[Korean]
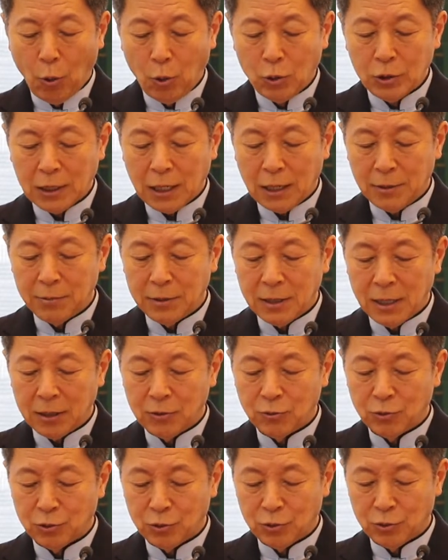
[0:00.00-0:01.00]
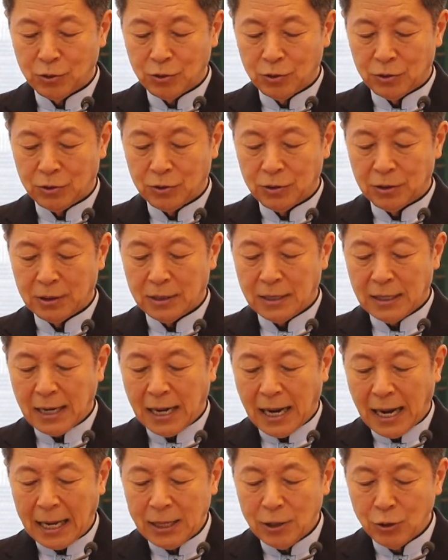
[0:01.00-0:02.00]
옥타비아누스는
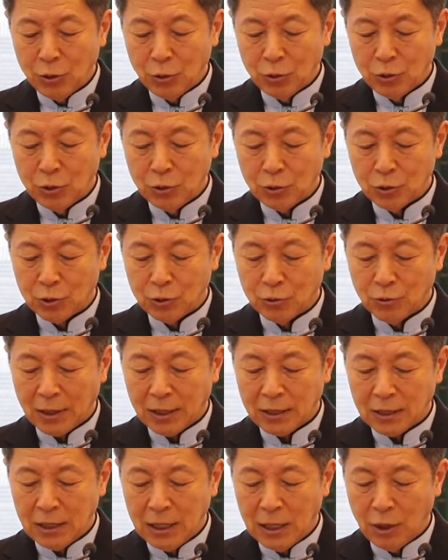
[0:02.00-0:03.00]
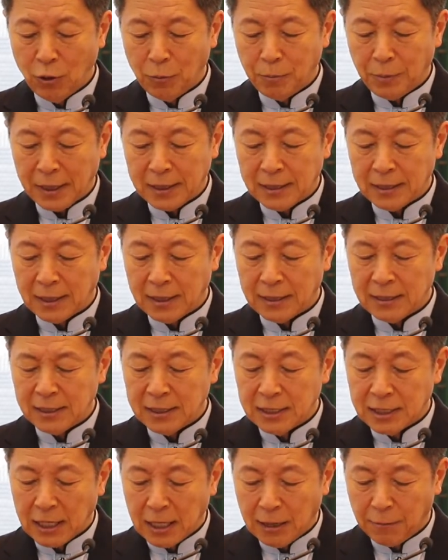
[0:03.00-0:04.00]
안토니우스와
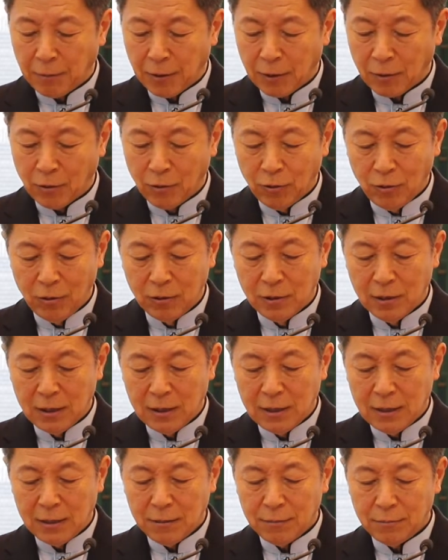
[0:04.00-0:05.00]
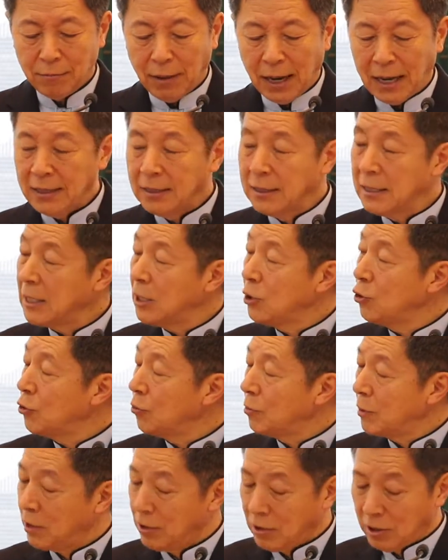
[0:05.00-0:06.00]
클레오파트라를 제압하고 많은
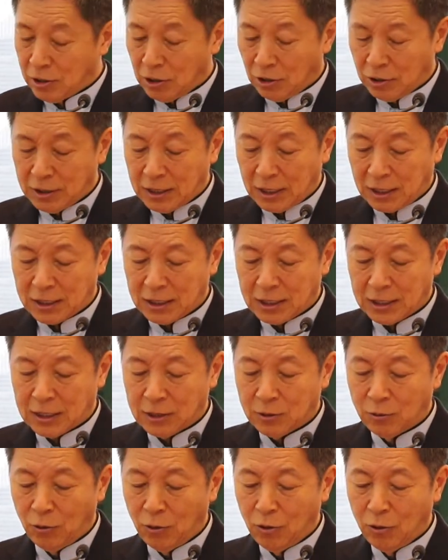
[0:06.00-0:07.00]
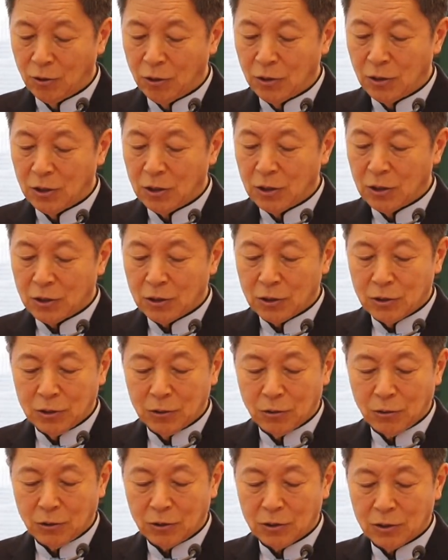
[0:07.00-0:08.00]
이주민들을 정착시키고
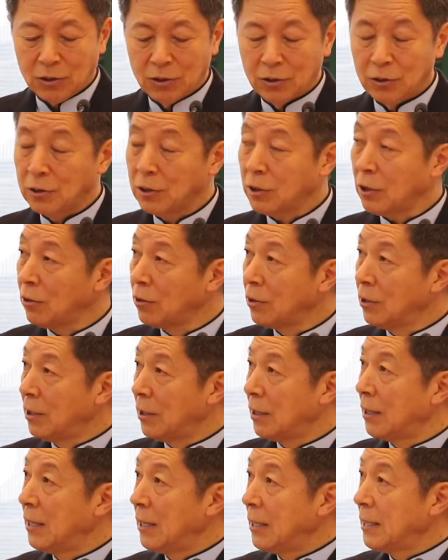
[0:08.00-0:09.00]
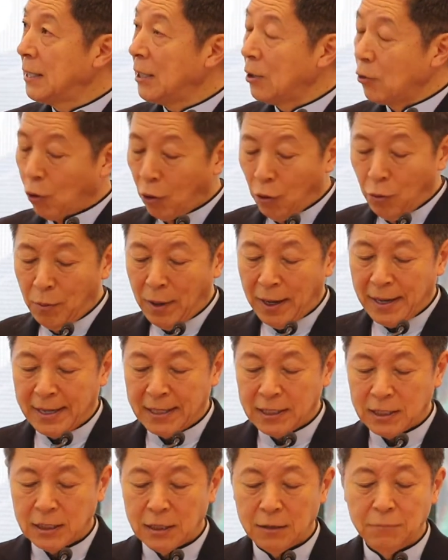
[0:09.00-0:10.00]
그리고 그 성을 이제
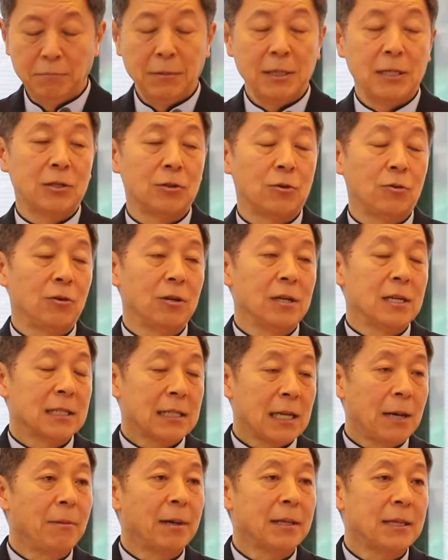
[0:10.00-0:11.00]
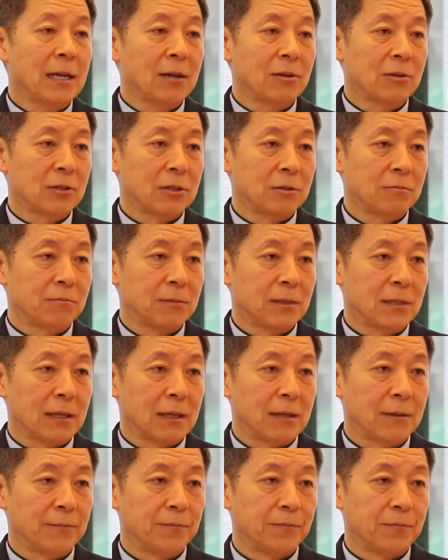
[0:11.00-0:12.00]
로마의 식민지로 삼았다는 것입니다.